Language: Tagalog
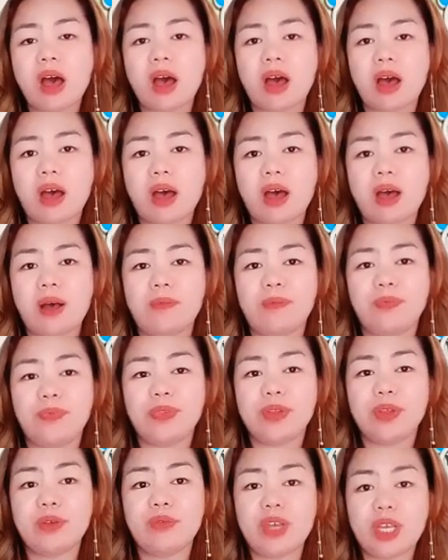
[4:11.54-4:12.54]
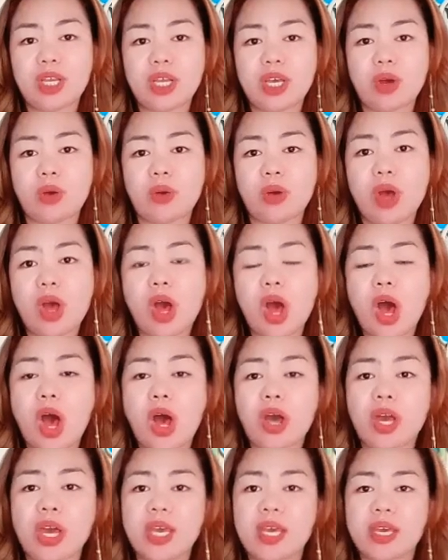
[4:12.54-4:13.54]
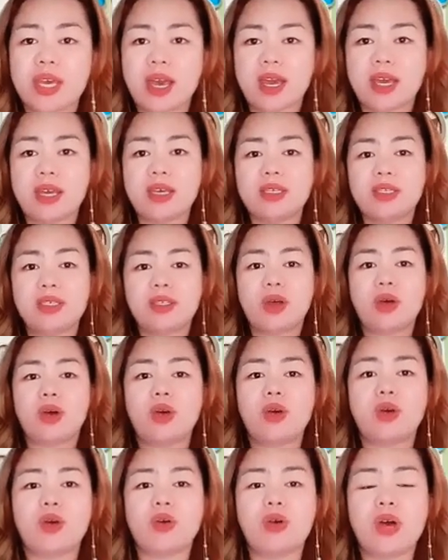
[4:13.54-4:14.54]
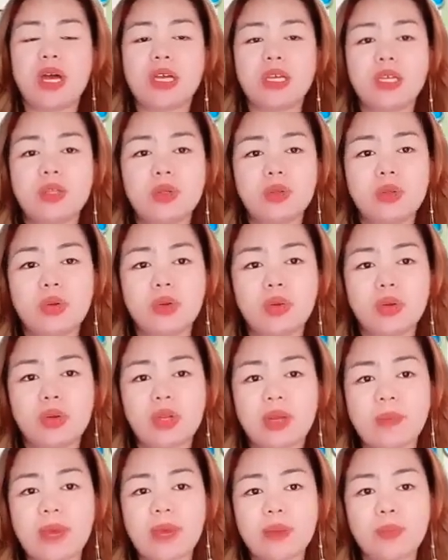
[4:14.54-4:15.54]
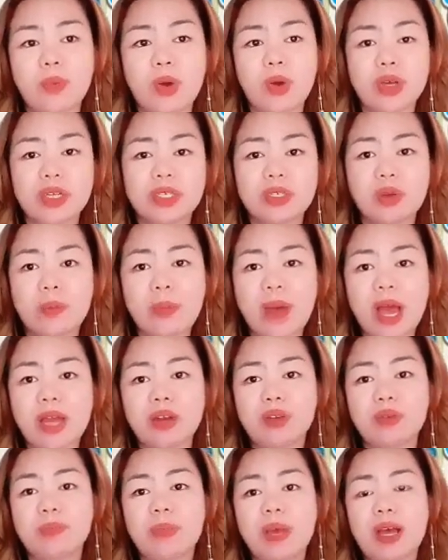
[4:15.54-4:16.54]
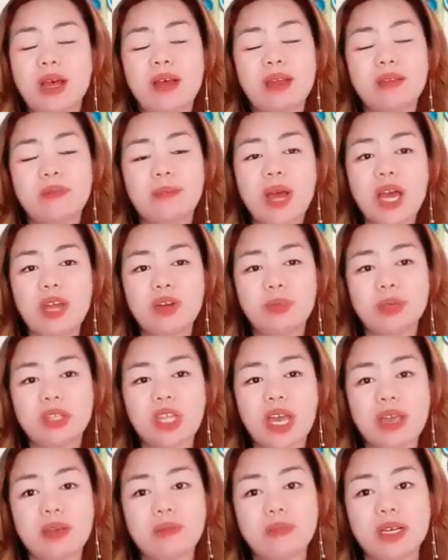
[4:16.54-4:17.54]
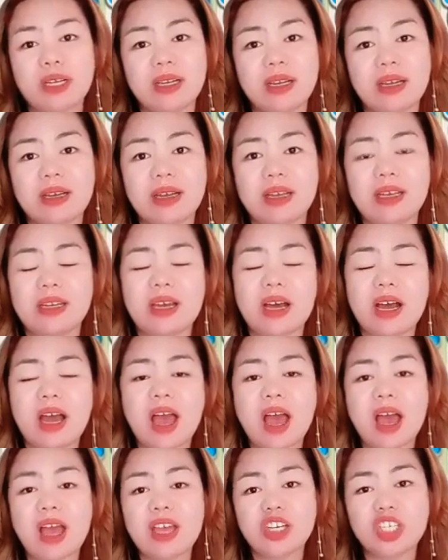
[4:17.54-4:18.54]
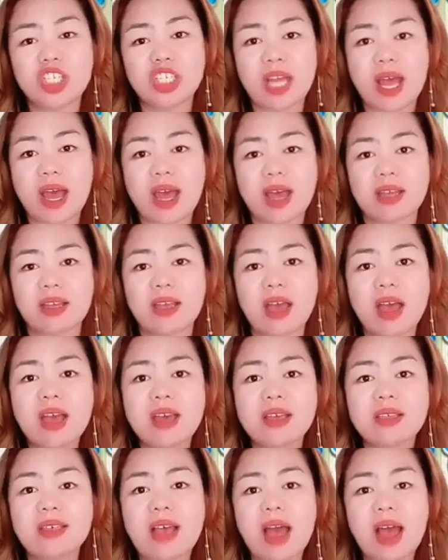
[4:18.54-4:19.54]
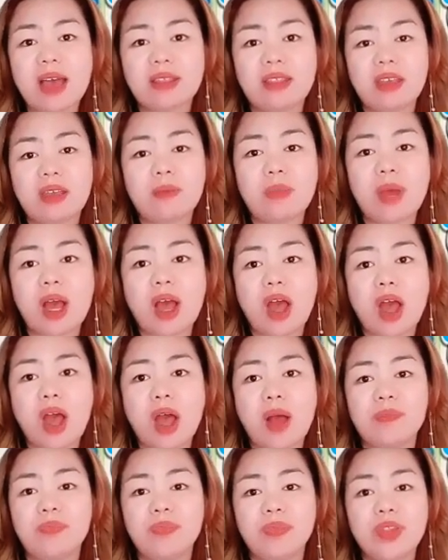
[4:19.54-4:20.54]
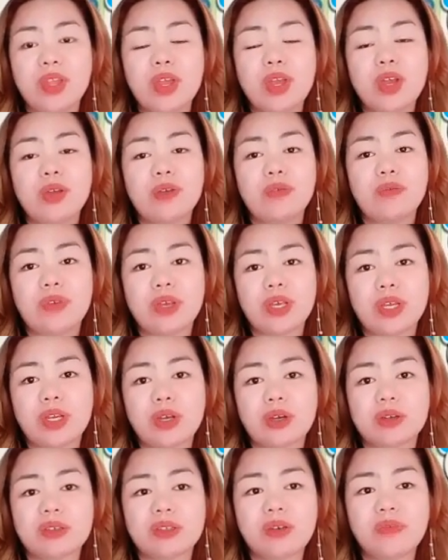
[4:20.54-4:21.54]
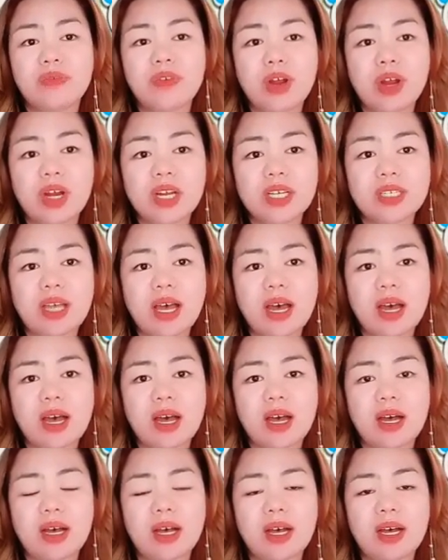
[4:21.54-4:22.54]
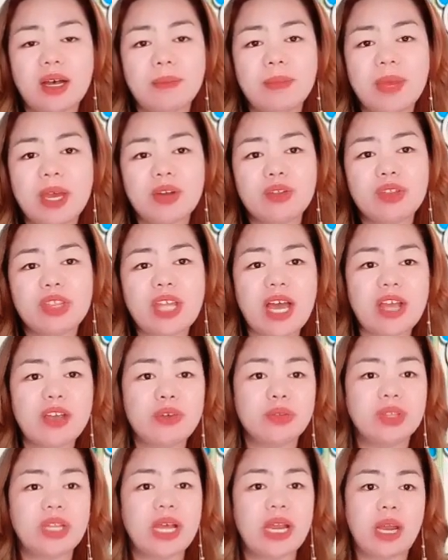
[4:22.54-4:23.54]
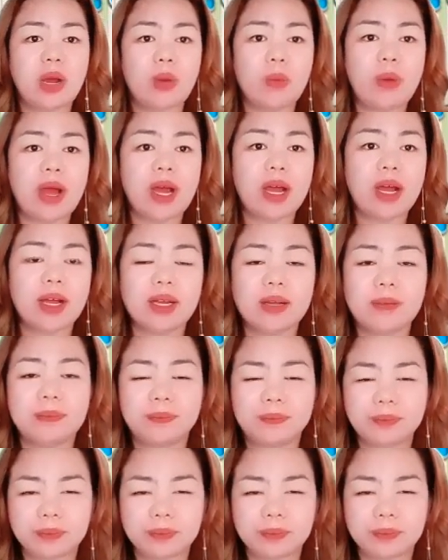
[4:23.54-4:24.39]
um, video. Okay, guys? So, ang ituturo ko naman po is kung paano, uh, paano po tayo maglagay ng hashtag sa ating mga videos. Of course, uh, meron tayong dalawang